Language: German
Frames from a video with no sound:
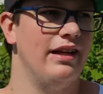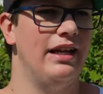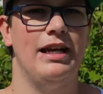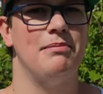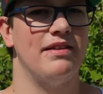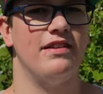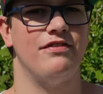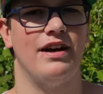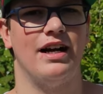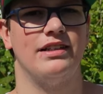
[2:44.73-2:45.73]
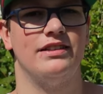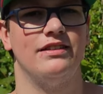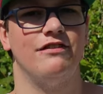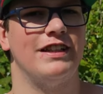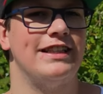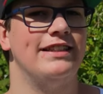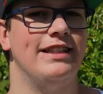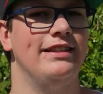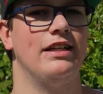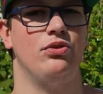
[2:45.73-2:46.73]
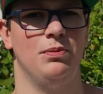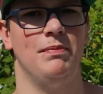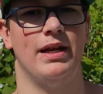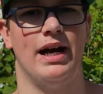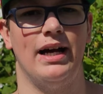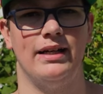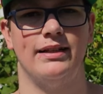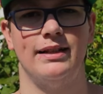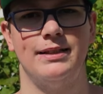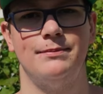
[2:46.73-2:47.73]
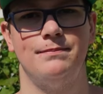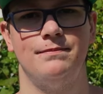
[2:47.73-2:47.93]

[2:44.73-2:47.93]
in denen man sich fragt, was erzählt der Typ mir da eigentlich?